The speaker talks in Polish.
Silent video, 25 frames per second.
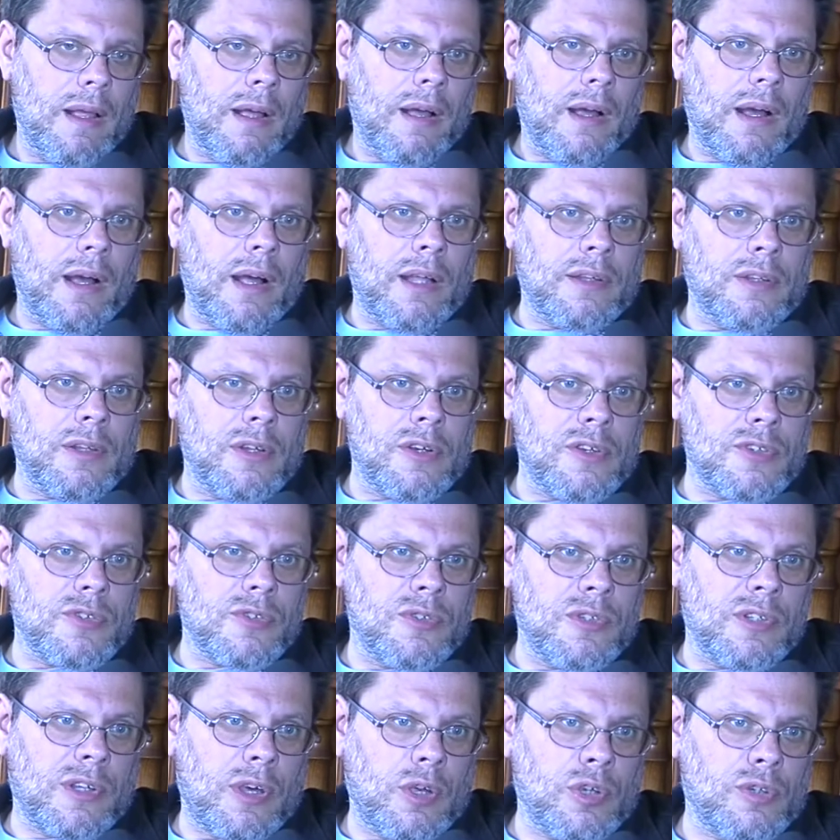a ten
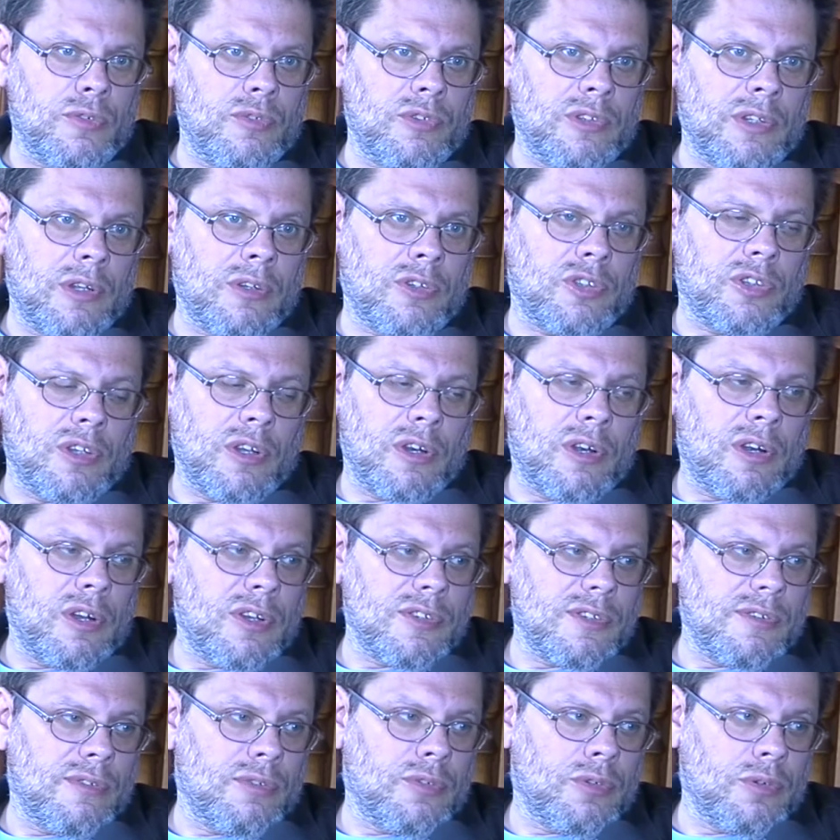rysunek ja już widziałem cztery
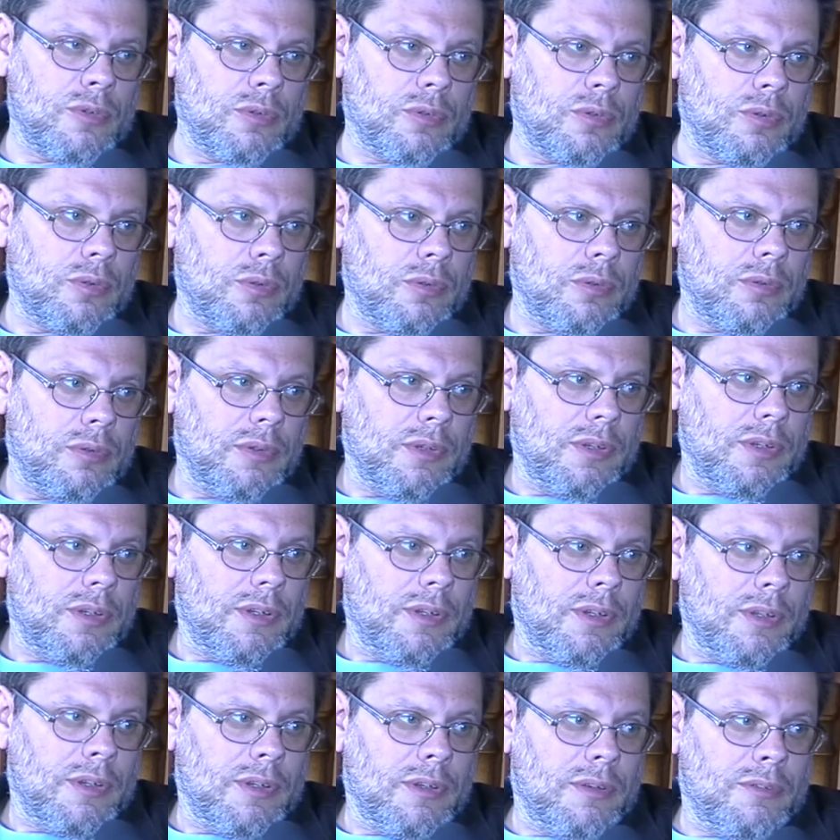razy w druku,
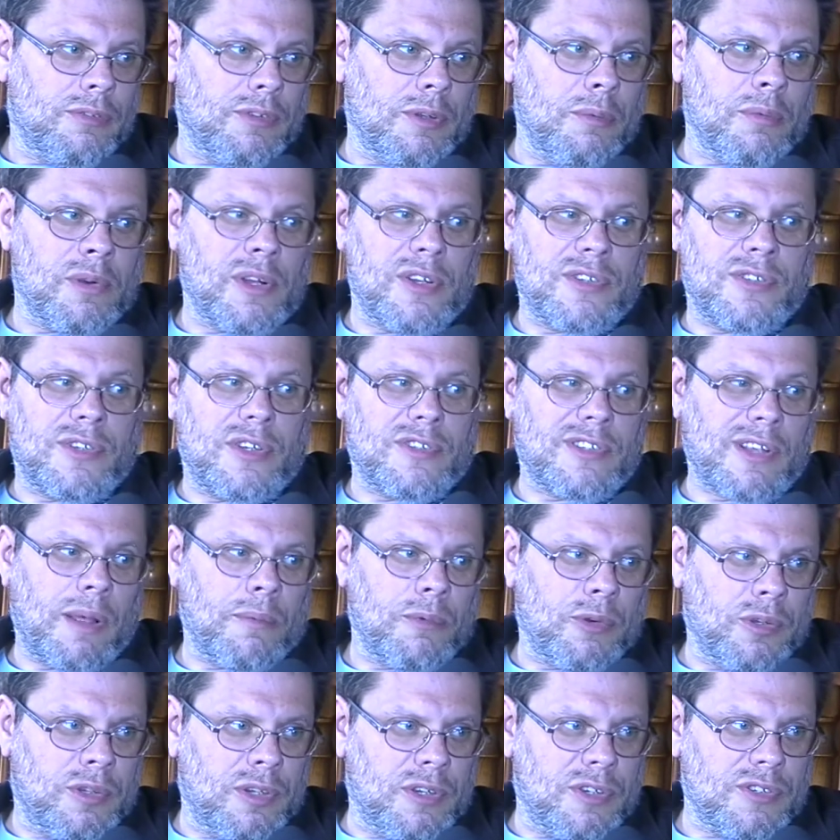w tym raz ja
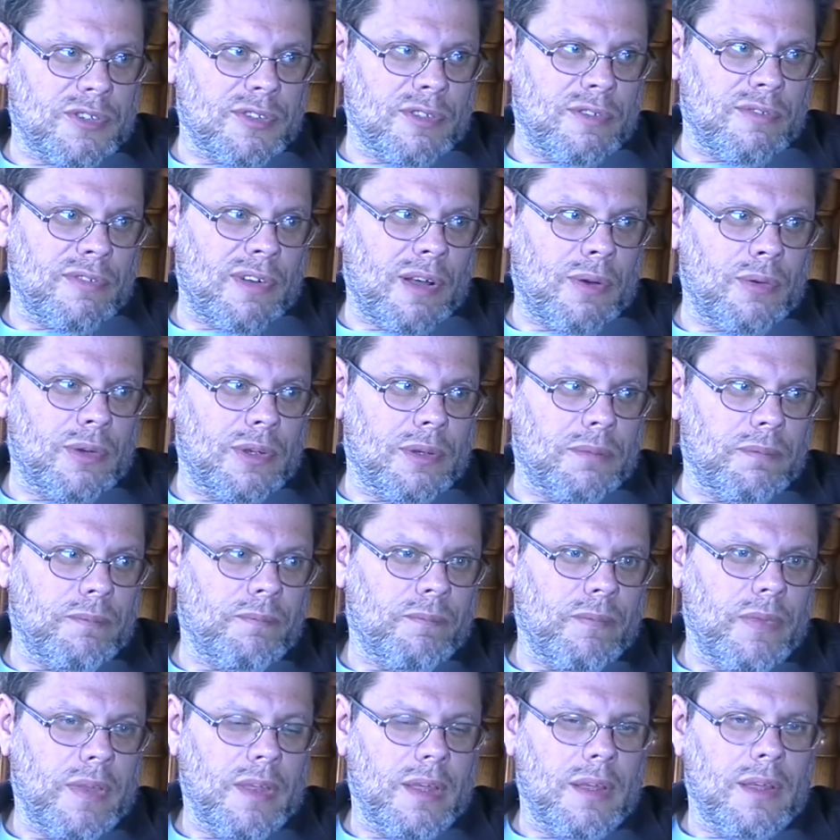sam go narysowałem,
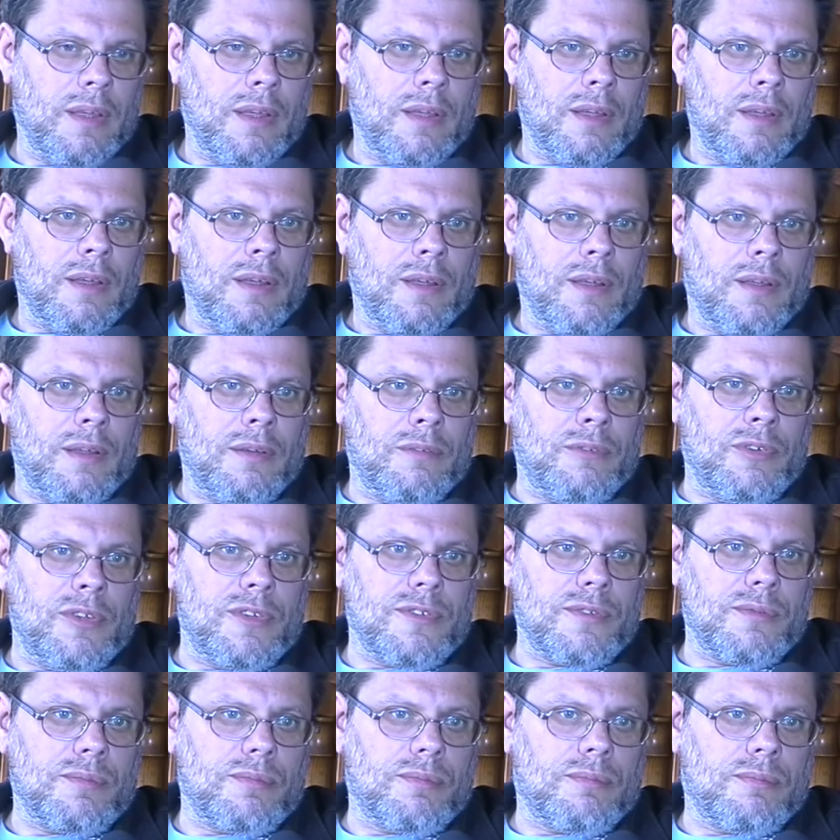
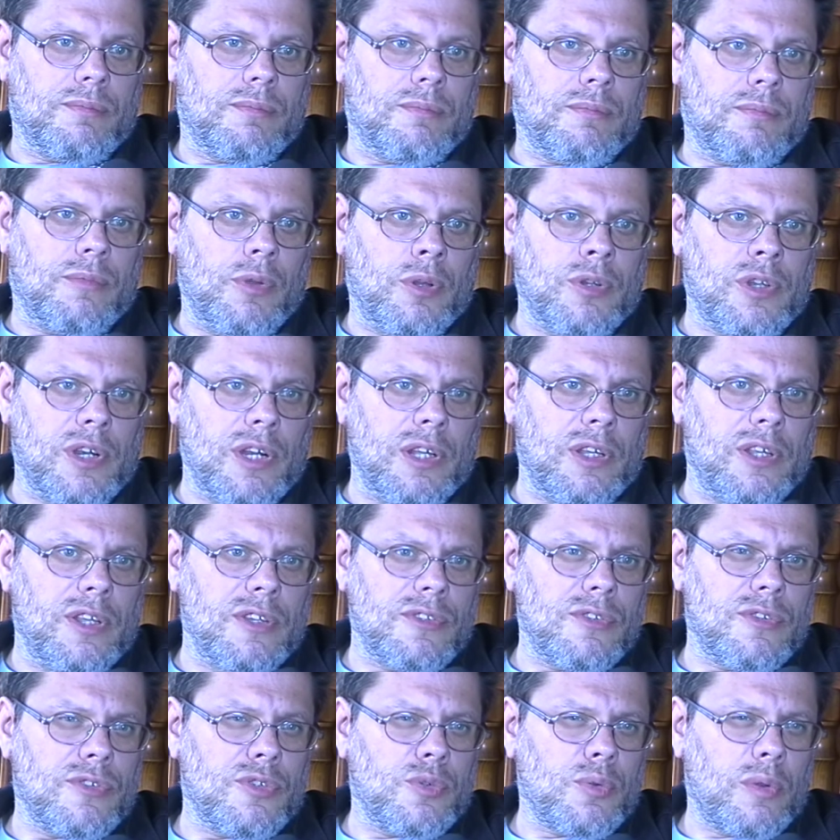więc od ręki
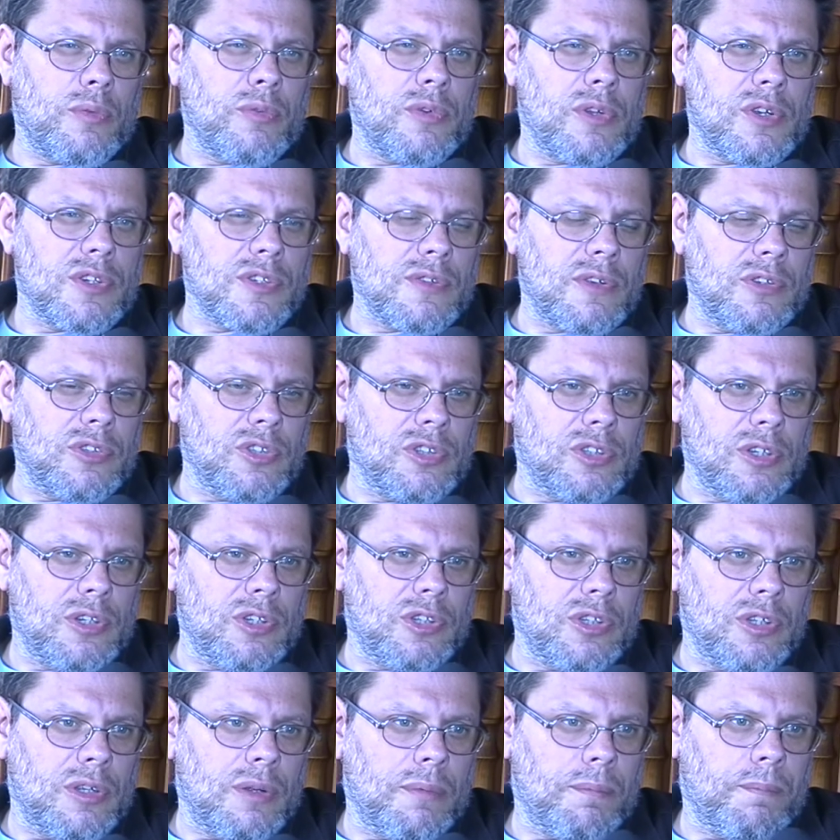jest dosyć łatwo narysować,
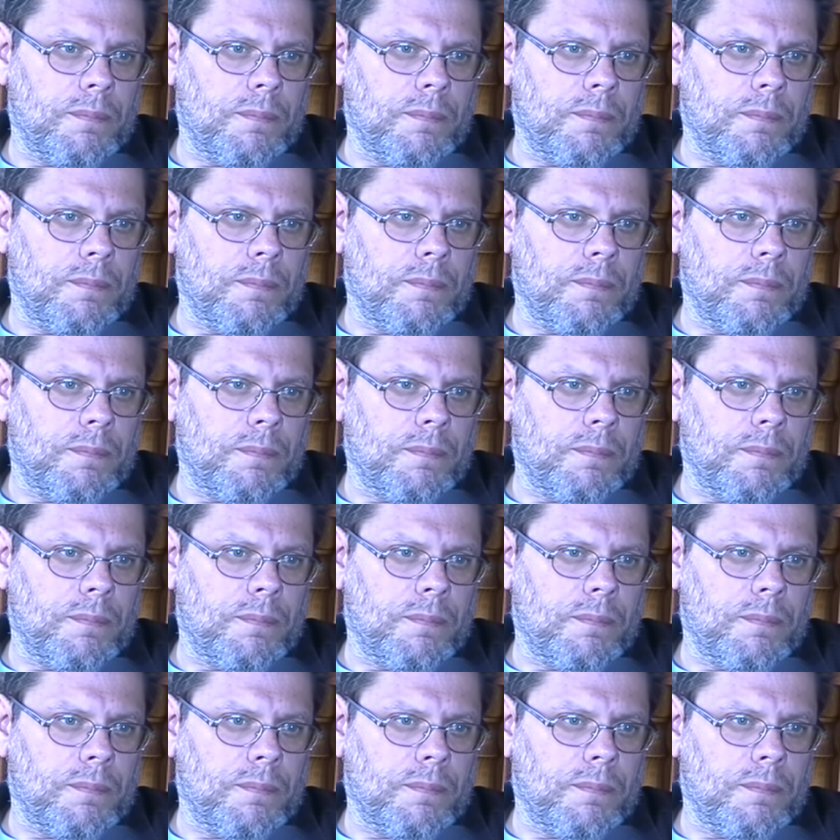jeżeli się,